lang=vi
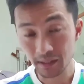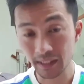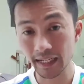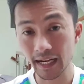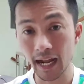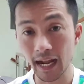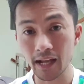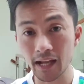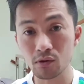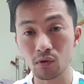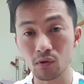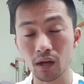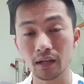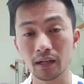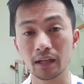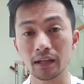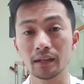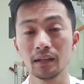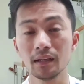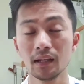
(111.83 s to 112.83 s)
cái hay của anh
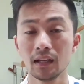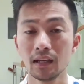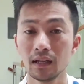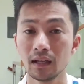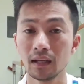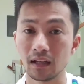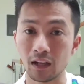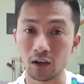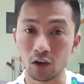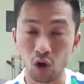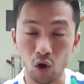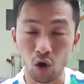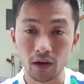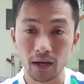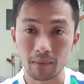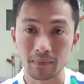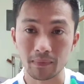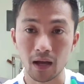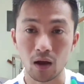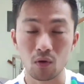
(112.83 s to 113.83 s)
này là lỗ
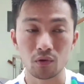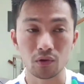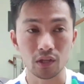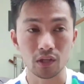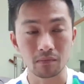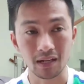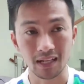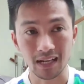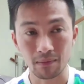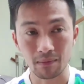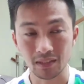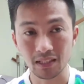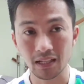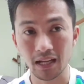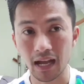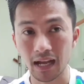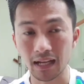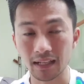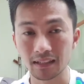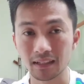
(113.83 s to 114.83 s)
năm đầu nhưng mà năm thứ
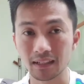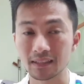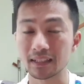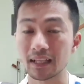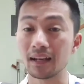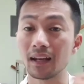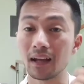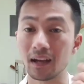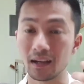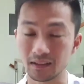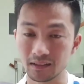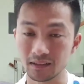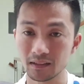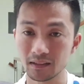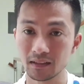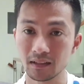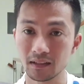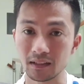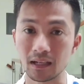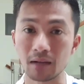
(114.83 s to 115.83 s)
hai là sẽ lời
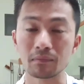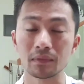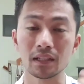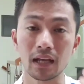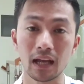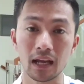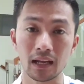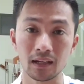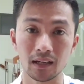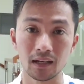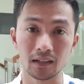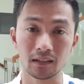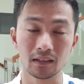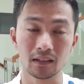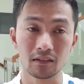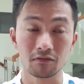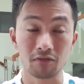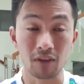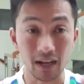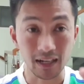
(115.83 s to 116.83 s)
năm thứ hai lời
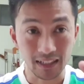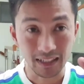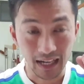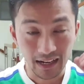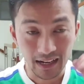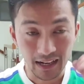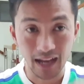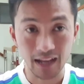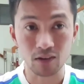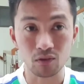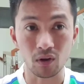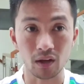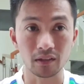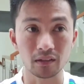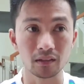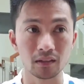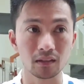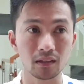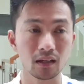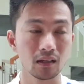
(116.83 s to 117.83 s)
và cái hay của anh
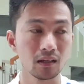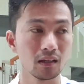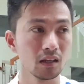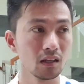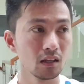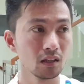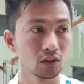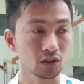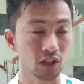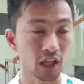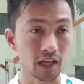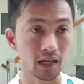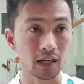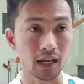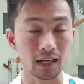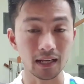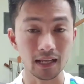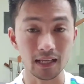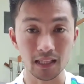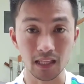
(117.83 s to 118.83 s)
nữa là tiền
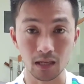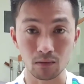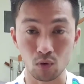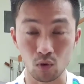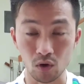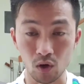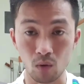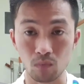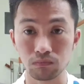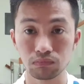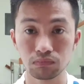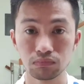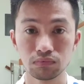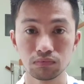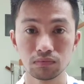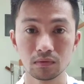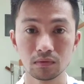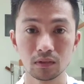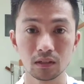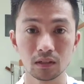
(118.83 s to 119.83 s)
anh lấy về một cục
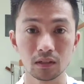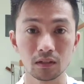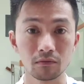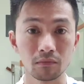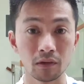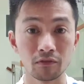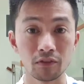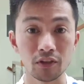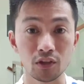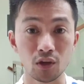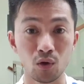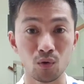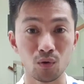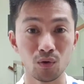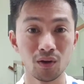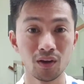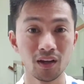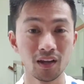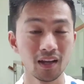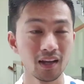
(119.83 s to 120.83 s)
mình ví dụ
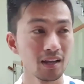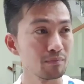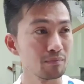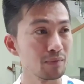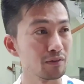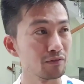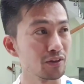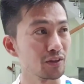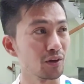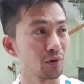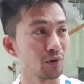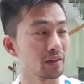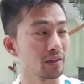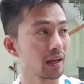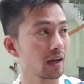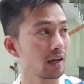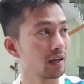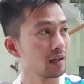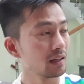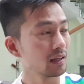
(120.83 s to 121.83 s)
mình ví dụ
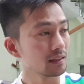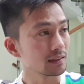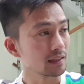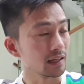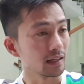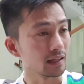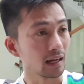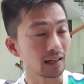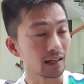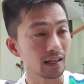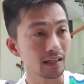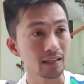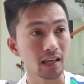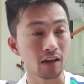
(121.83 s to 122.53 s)
nha tiền anh lấy